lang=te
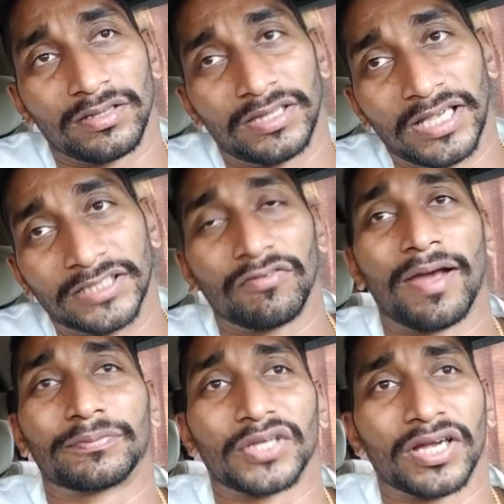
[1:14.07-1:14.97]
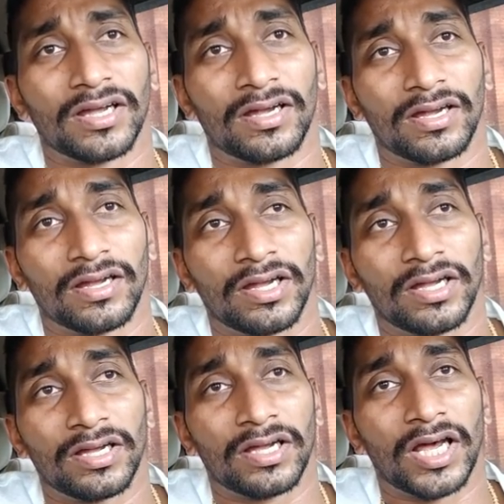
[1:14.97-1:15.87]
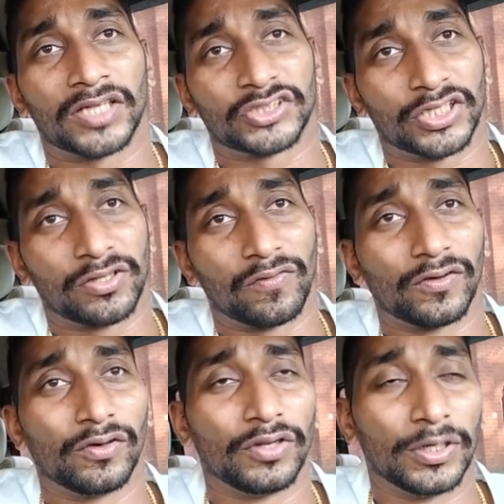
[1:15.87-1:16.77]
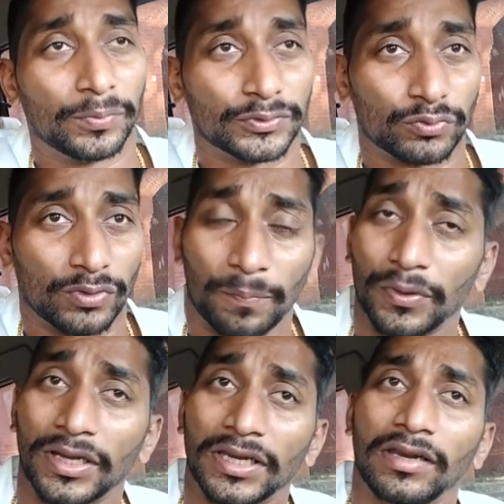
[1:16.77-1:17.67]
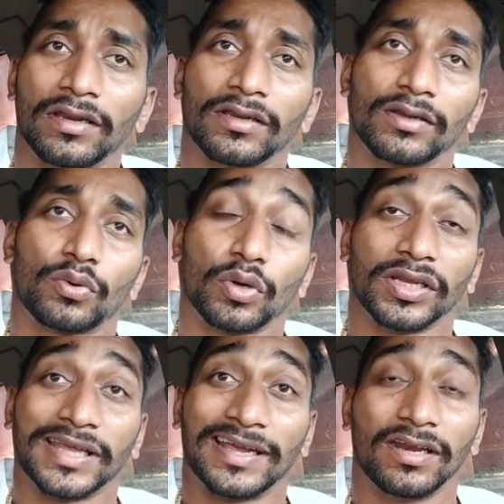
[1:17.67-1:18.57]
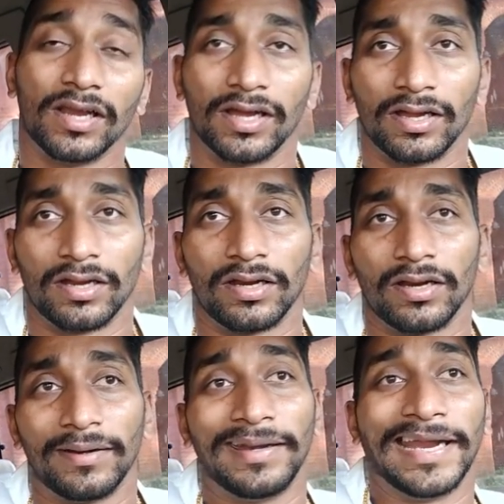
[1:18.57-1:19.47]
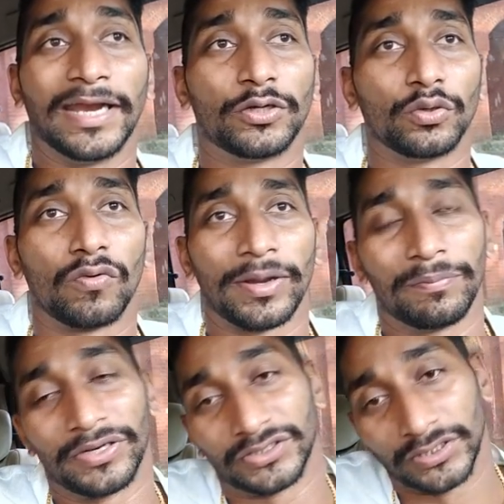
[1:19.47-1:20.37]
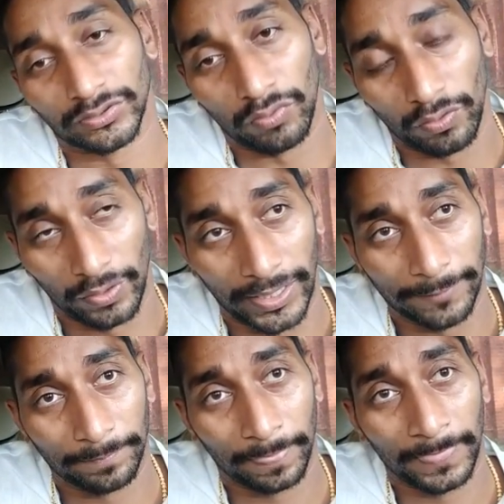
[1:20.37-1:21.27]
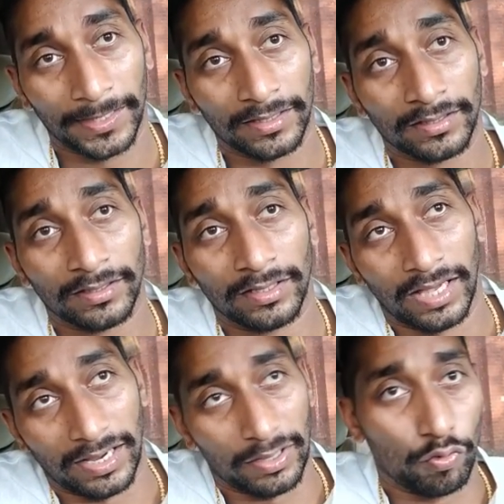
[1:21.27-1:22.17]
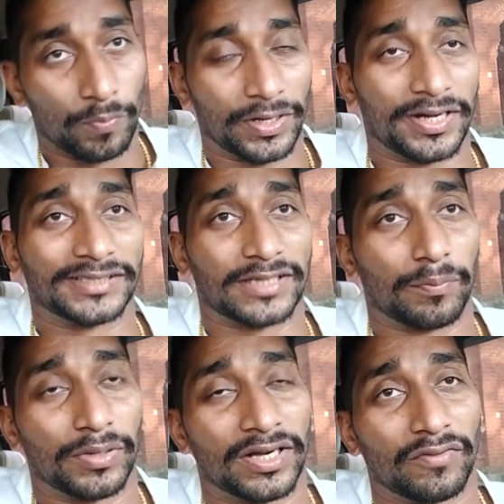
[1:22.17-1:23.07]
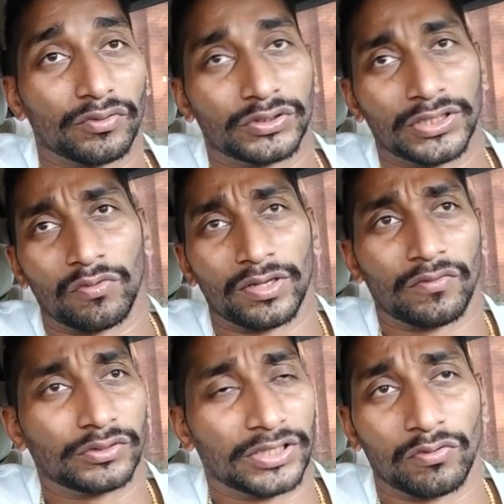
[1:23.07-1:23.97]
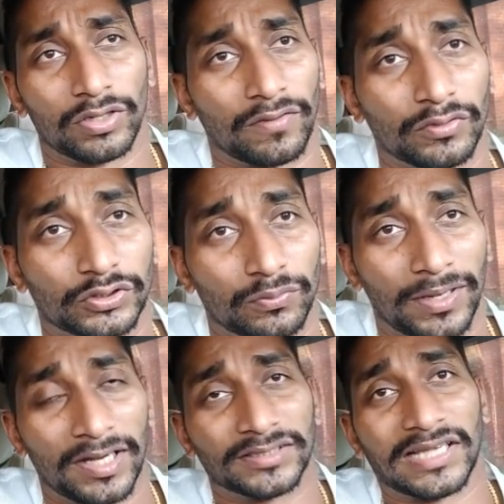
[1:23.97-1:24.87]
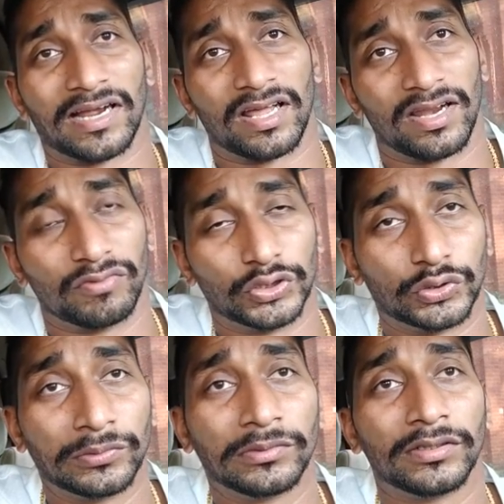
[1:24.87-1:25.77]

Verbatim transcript: దేశవ్యాప్తంగా హర్షధ్వనులు వినిపిస్తున్నప్పటికీ కొన్ని దగ్గరలో నెగిటివ్ వైబ్రేషన్స్ కూడా ఉన్నాయి అలాగే ఉమెన్ రైట్స్ కంప్లైంట్ అవ్వచ్చు ఇంకోటి అవ్వచ్చు ఇంకోటి అవ్వచ్చు మహిళా సంఘాలు అవ్వచ్చు